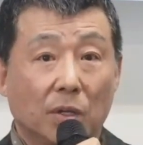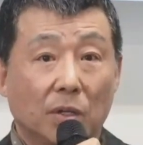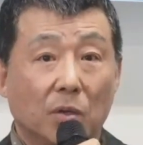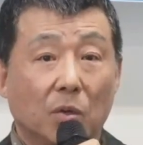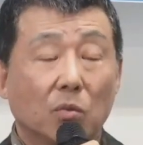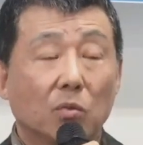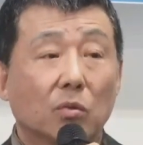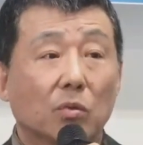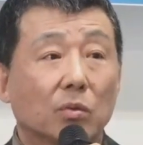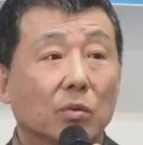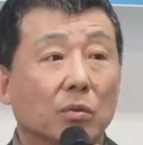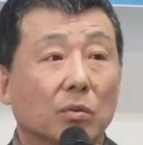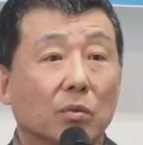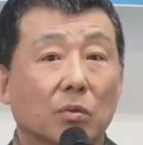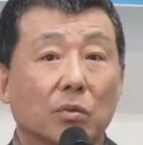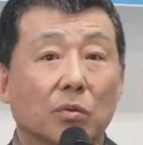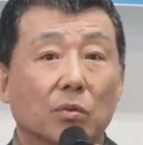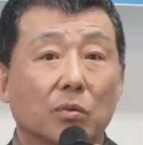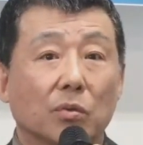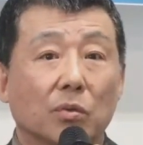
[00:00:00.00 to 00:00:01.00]
영국
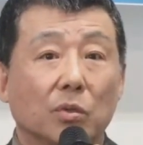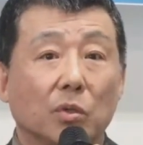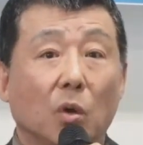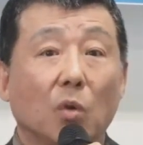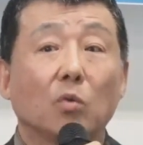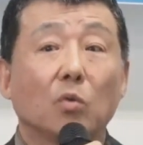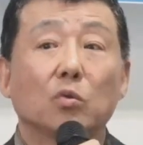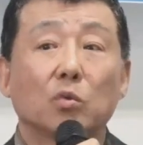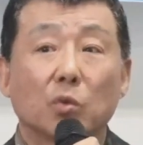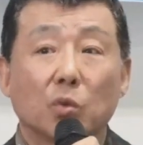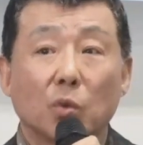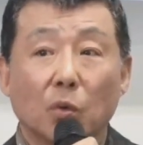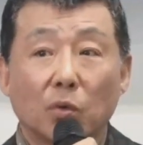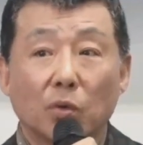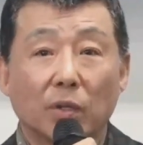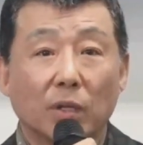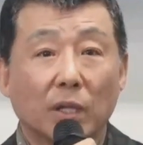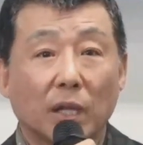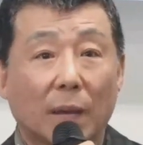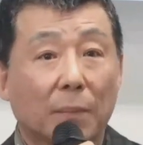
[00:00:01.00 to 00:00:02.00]
영국도
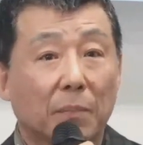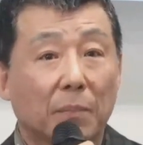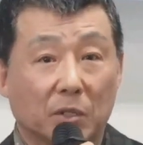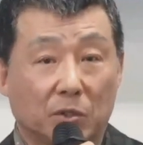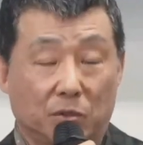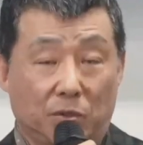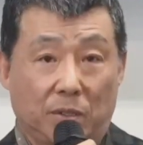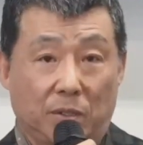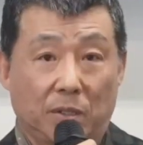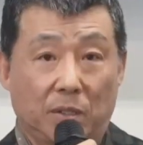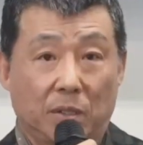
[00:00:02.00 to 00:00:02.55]
그런데 안 봐줘요.